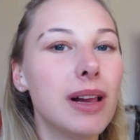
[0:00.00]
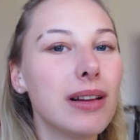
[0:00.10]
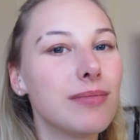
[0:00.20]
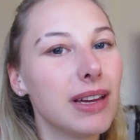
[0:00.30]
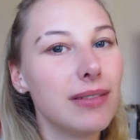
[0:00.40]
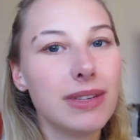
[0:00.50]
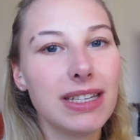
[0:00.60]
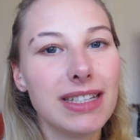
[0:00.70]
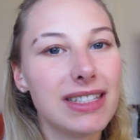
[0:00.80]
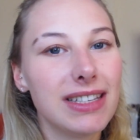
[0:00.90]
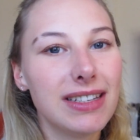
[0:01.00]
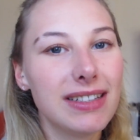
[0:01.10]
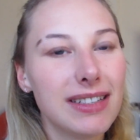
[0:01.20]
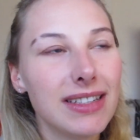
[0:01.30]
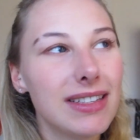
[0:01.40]
Allgemeinmedizin,
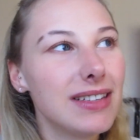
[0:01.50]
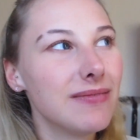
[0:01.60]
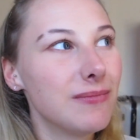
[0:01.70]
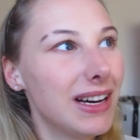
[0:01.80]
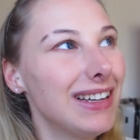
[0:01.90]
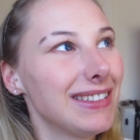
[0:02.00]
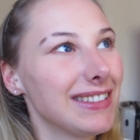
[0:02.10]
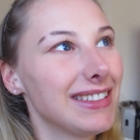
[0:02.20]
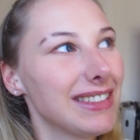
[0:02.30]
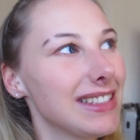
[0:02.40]
macht es.